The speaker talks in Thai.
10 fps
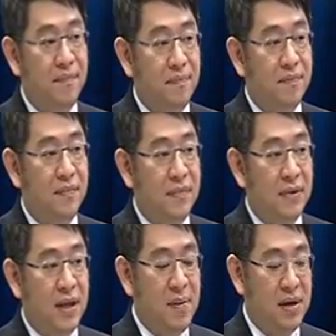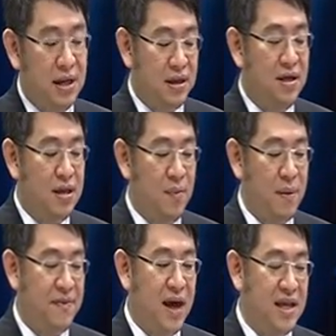ครับถ้ามันเกิดขึ้นกับ
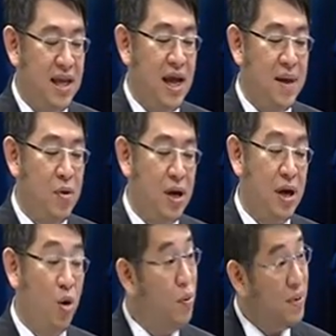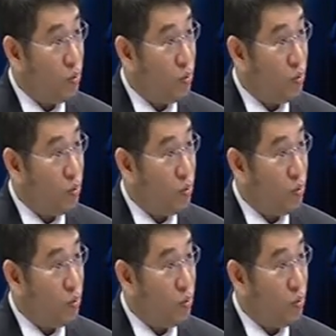เว็บไซต์ที่ให้บริการค